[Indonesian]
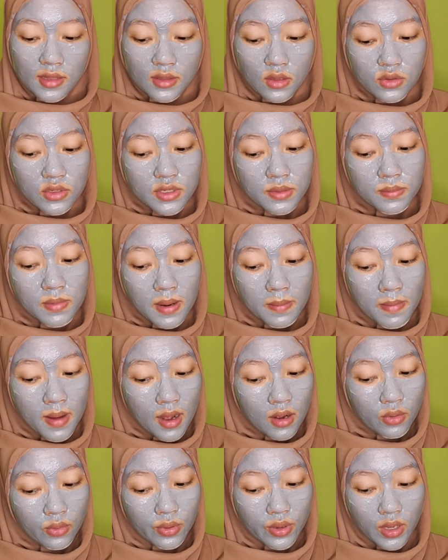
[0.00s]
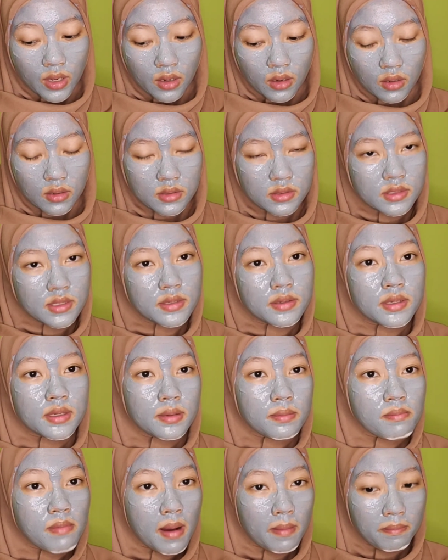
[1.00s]
Atau juga aku yang
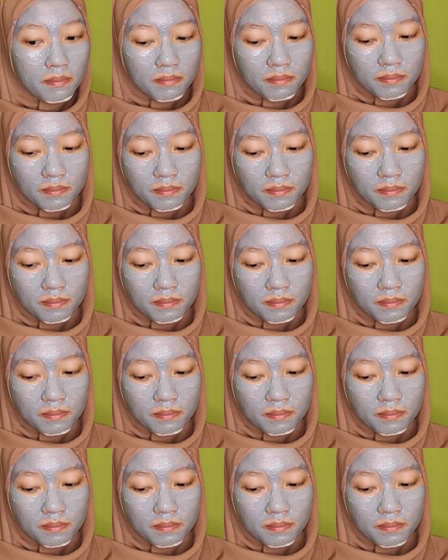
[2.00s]
jilbab.